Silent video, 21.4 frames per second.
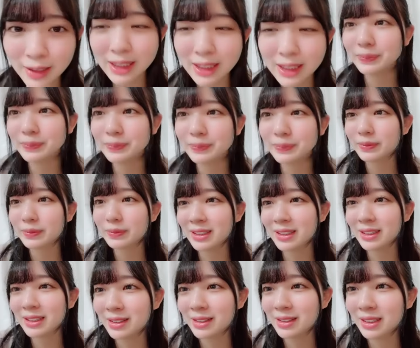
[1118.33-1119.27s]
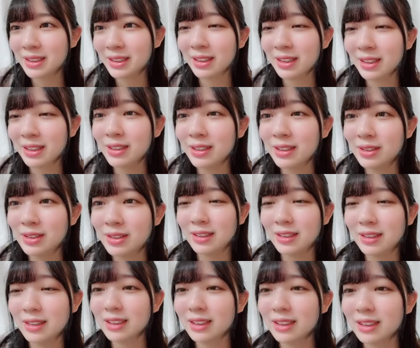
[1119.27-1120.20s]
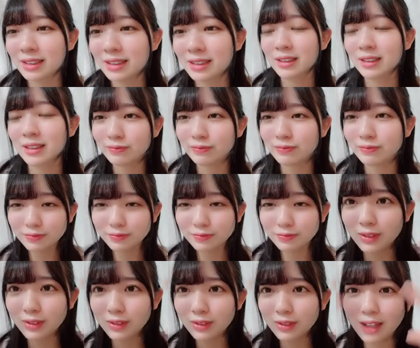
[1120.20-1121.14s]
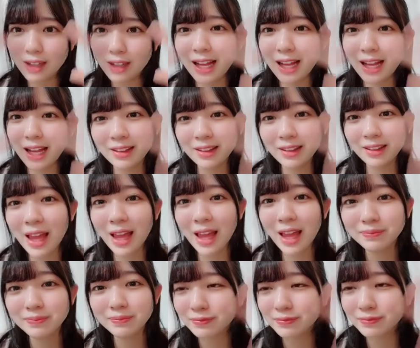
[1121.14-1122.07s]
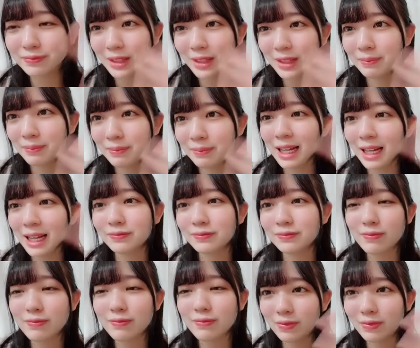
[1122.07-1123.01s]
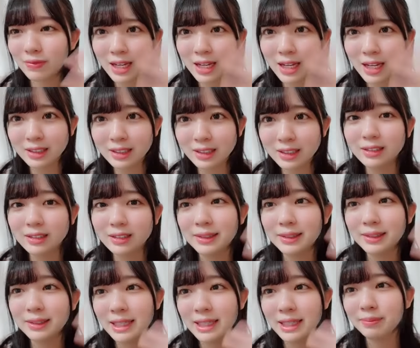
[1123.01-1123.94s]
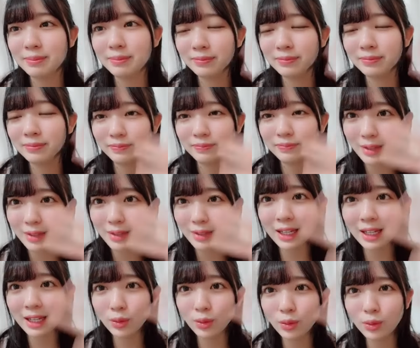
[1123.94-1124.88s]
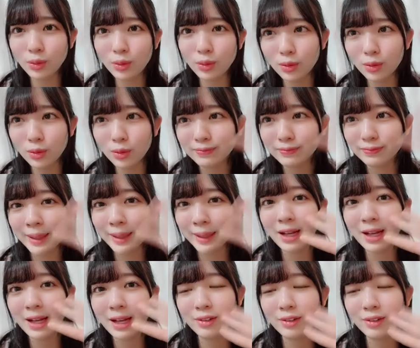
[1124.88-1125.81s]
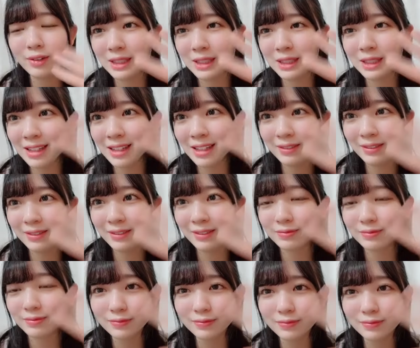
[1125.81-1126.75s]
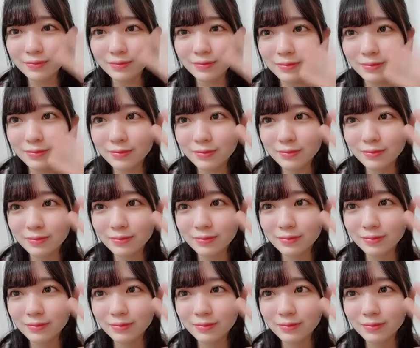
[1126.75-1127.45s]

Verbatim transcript: そう握手だけしてもらったんですけどその時コロナとか全然前なのでだって私が高1とかの時なんでそう